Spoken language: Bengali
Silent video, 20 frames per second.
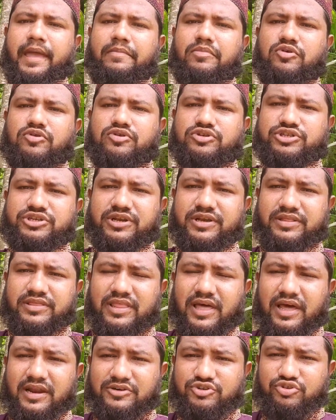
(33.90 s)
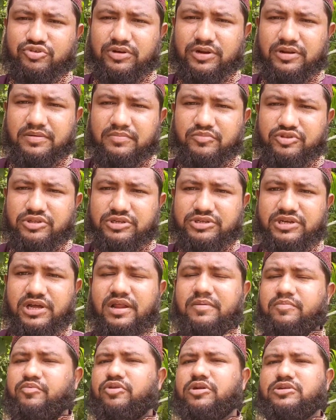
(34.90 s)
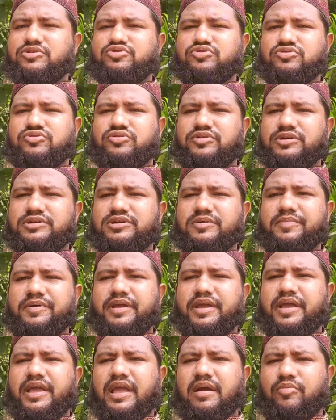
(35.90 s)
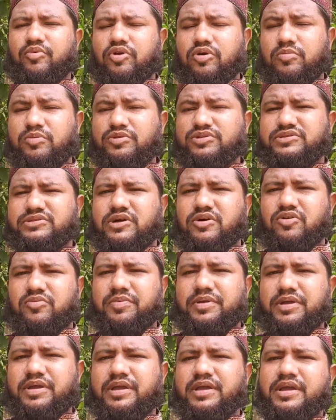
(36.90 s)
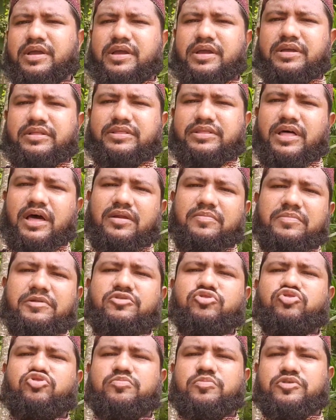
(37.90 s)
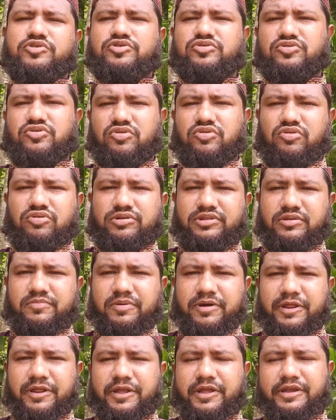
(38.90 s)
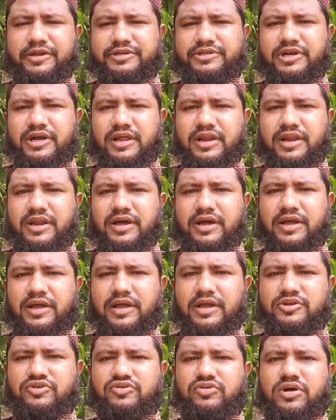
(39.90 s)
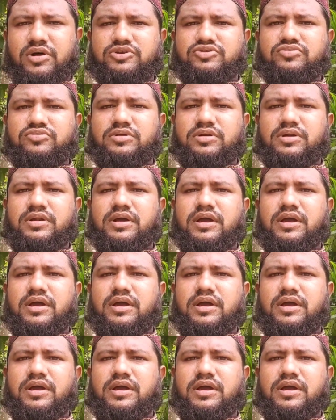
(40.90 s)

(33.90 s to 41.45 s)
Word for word: এবং সে তার শরীরের মধ্যে জ্বালাপোড়া শুরু হয়ে যাবে এমন অবস্থা হবে তার মৃত্যু পর্যন্ত করতে পারে ইনশাআল্লাহ এজন্য আসুন